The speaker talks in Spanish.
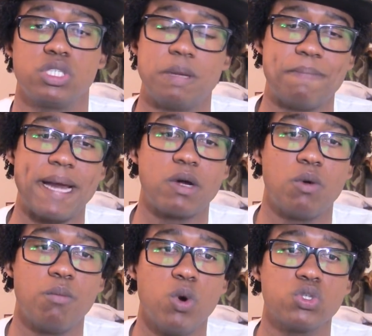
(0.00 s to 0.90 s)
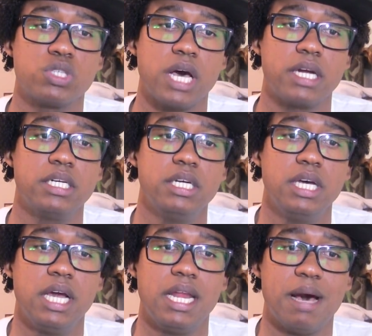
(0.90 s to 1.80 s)
Sin embargo, Mozart
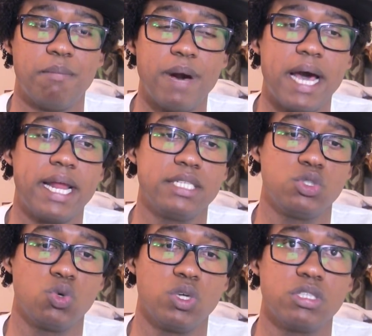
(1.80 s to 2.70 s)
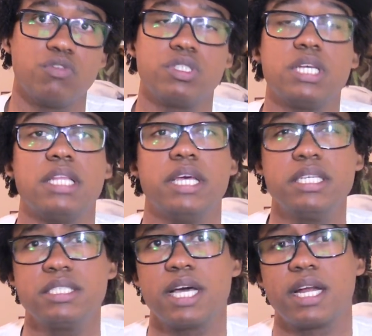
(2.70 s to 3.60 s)
La Para en su cuenta oficial de
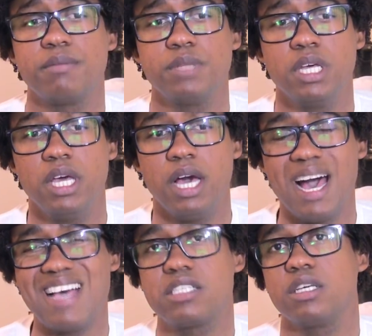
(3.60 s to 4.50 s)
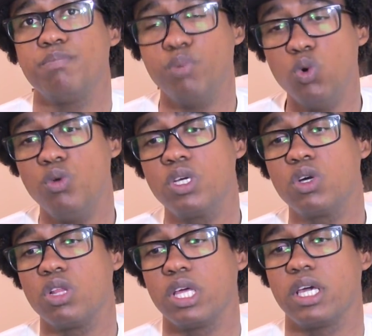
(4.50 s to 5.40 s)
Instagram hace
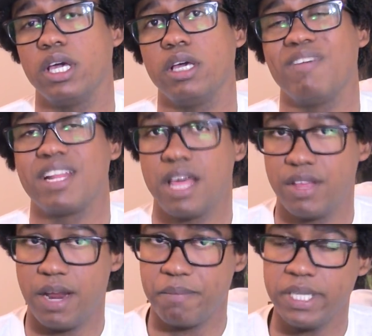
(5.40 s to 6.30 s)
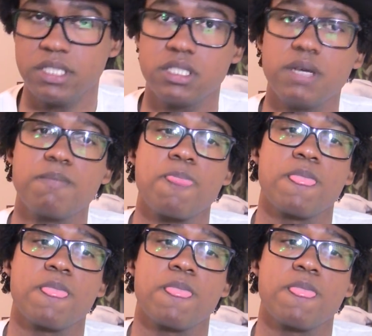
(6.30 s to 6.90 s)
público de que verdaderamente